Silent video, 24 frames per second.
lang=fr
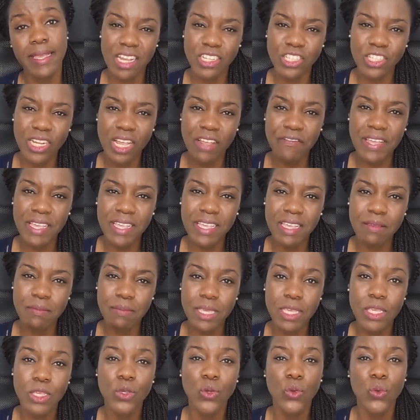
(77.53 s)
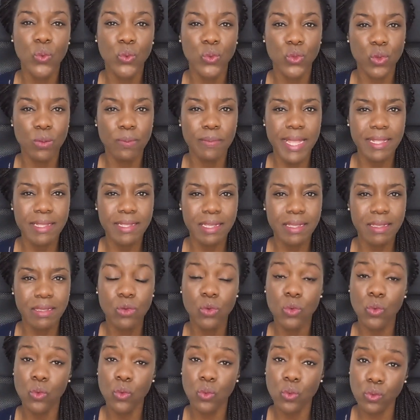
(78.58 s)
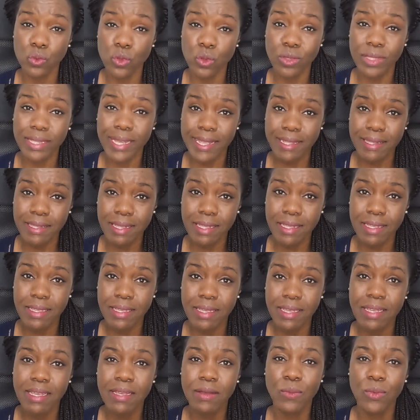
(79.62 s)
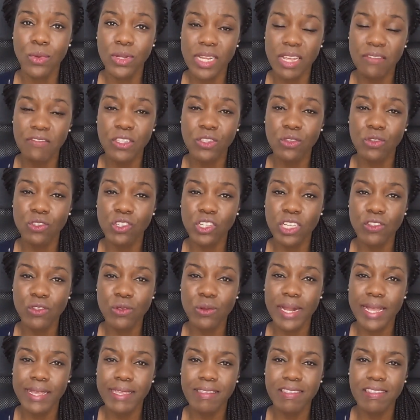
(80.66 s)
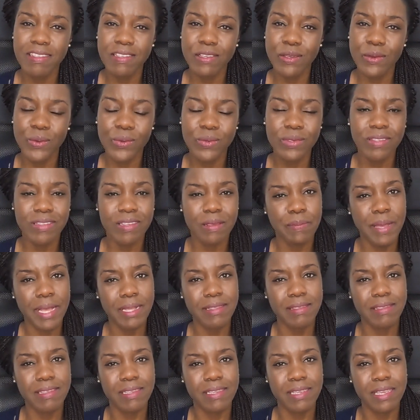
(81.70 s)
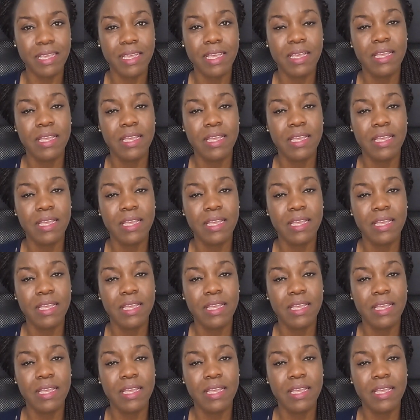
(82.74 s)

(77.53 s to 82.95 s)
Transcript: Ashraf Hakimi, coup de maître ou coup de traître Mon avis tranché sur la question, c'est parti.